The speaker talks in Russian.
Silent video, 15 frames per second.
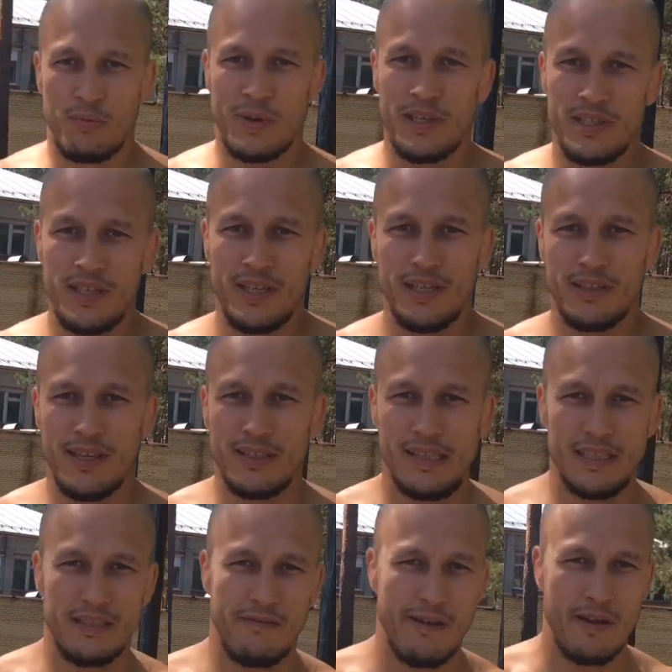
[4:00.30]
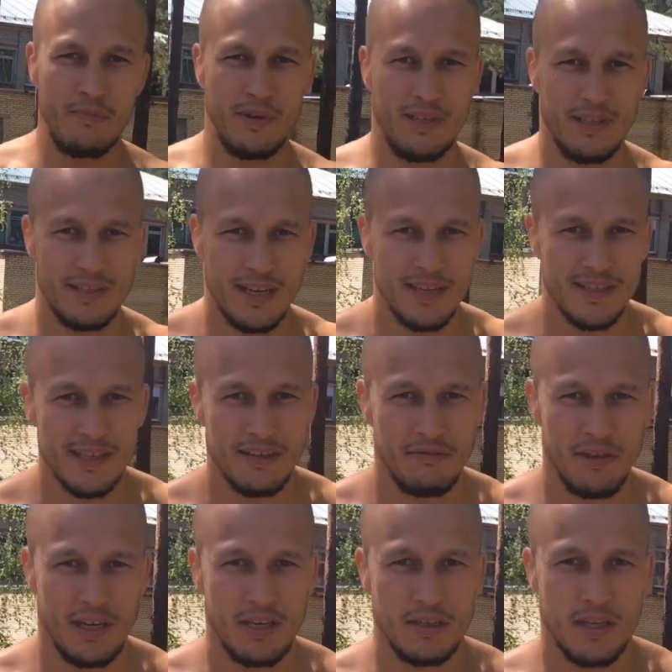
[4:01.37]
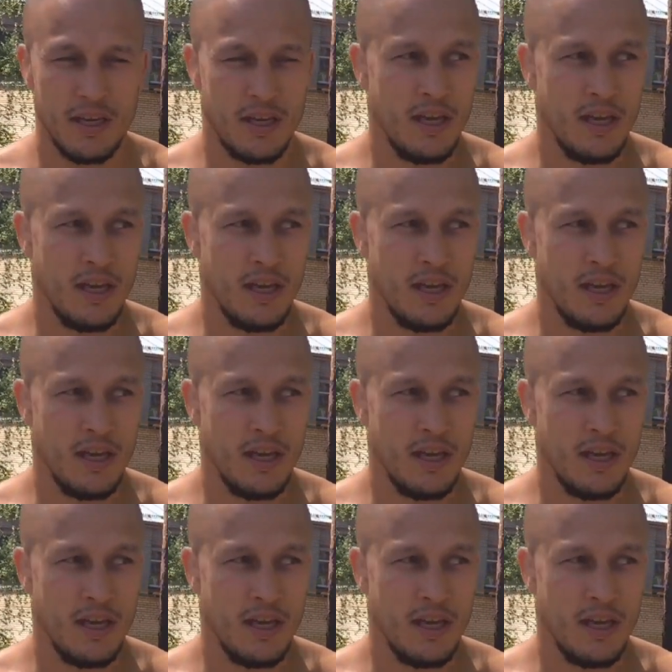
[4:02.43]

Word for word: упражнение, так называемый десантский выход.